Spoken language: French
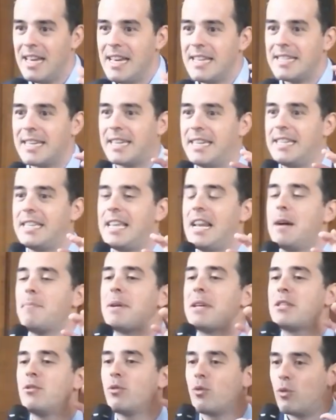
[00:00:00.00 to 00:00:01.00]
C'est qu'ils aient
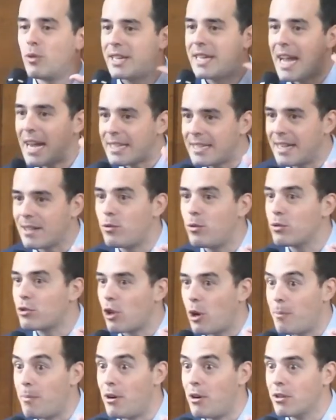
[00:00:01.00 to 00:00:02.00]
l'impression qu'on garde un compte
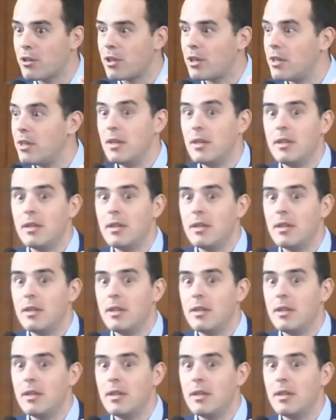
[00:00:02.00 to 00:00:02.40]
en banque